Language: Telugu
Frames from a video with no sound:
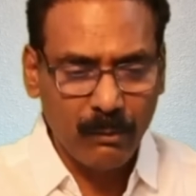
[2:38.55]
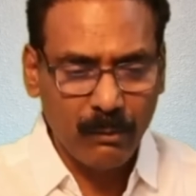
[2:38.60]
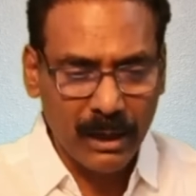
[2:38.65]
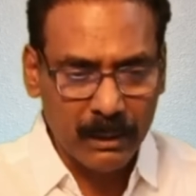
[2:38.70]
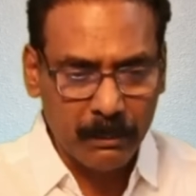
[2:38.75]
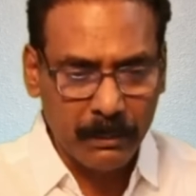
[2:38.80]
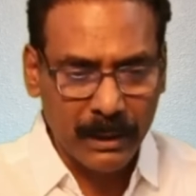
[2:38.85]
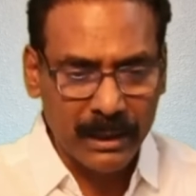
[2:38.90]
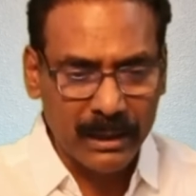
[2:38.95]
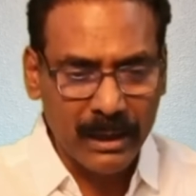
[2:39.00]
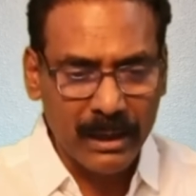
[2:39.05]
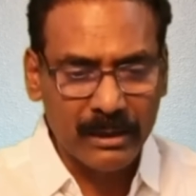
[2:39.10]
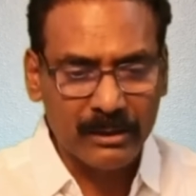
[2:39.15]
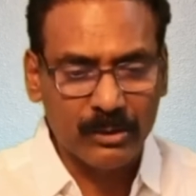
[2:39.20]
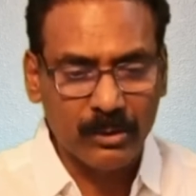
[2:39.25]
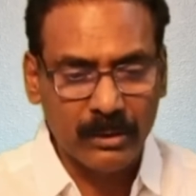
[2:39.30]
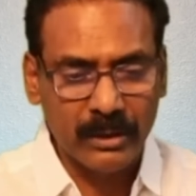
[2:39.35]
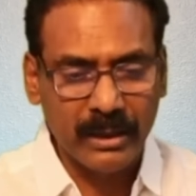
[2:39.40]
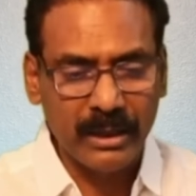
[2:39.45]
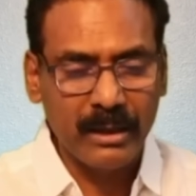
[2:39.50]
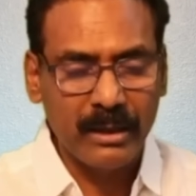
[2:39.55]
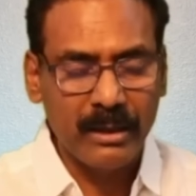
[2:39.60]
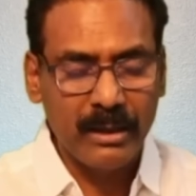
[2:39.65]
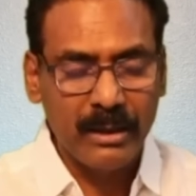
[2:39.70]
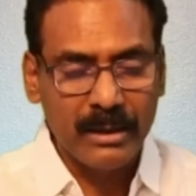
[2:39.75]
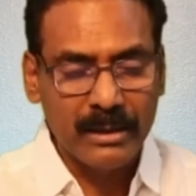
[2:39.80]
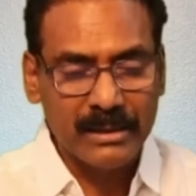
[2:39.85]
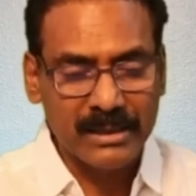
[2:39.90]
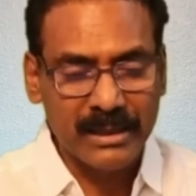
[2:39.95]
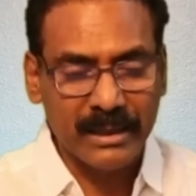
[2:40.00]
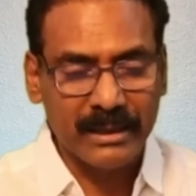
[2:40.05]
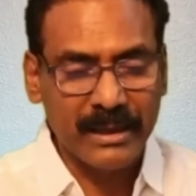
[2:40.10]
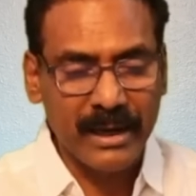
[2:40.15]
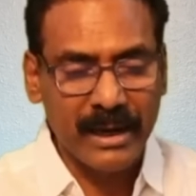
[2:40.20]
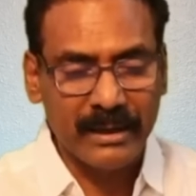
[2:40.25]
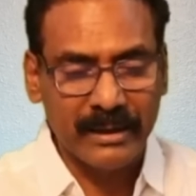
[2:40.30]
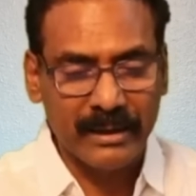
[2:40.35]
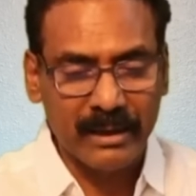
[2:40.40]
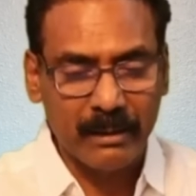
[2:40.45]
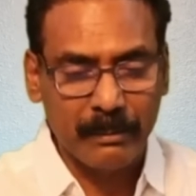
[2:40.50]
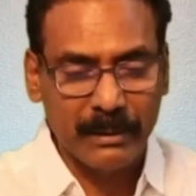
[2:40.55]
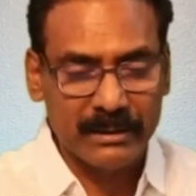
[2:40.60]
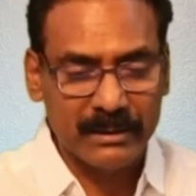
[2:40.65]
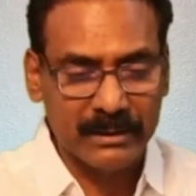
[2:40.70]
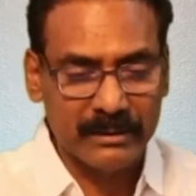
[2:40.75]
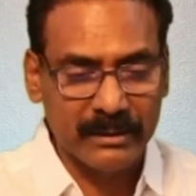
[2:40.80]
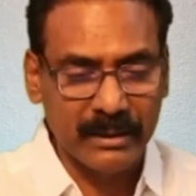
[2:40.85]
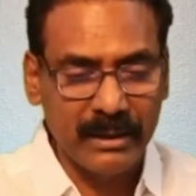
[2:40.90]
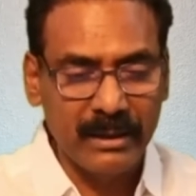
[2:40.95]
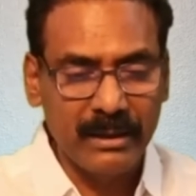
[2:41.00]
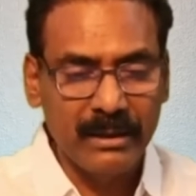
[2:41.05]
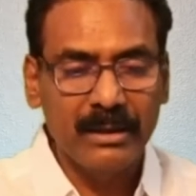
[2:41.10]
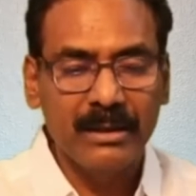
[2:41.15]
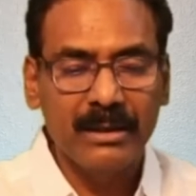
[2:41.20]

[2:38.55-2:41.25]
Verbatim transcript: వాళ్ళ బలగాలతోటి జెడ్ కేటగిరీ భద్రతని